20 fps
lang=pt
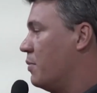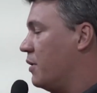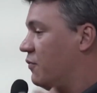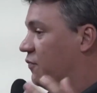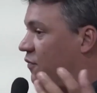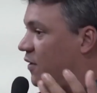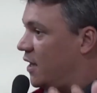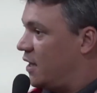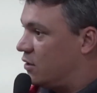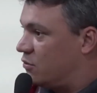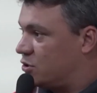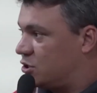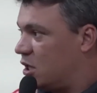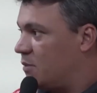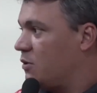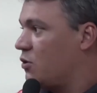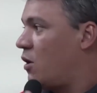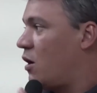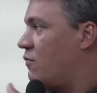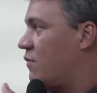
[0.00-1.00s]
Prefeito,
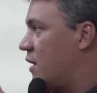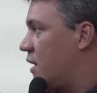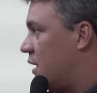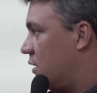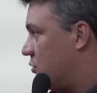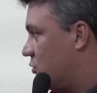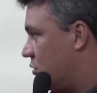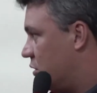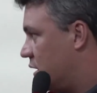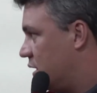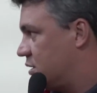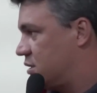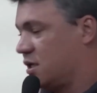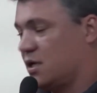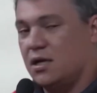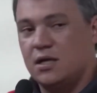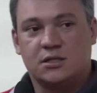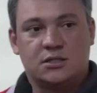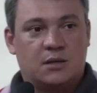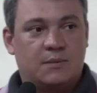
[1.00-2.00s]
chama nós vereadores,
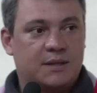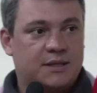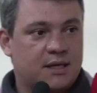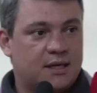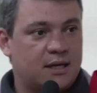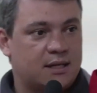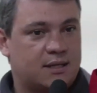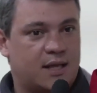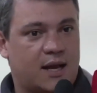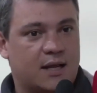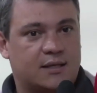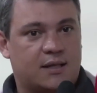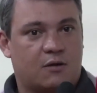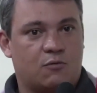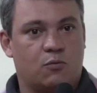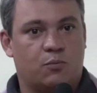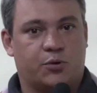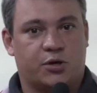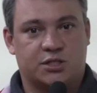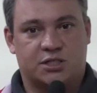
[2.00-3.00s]
chama a secretária que está
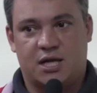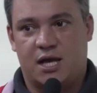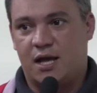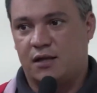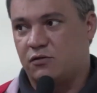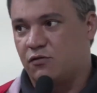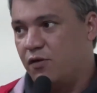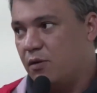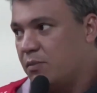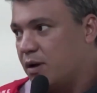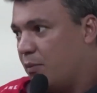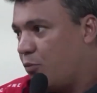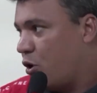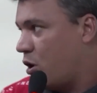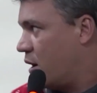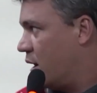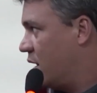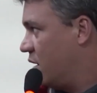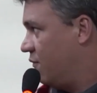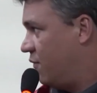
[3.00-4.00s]
com o projeto, vamos na
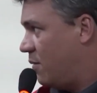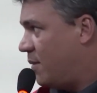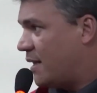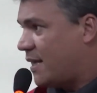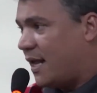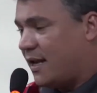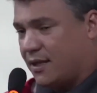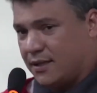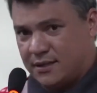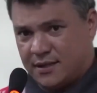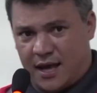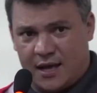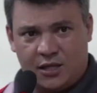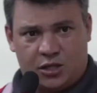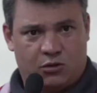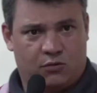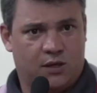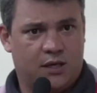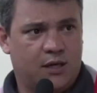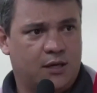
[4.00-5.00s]
Bocaina, vamos analisar
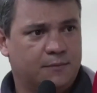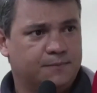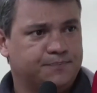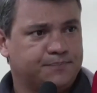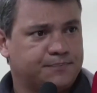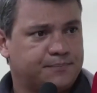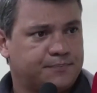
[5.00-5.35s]
isso aí.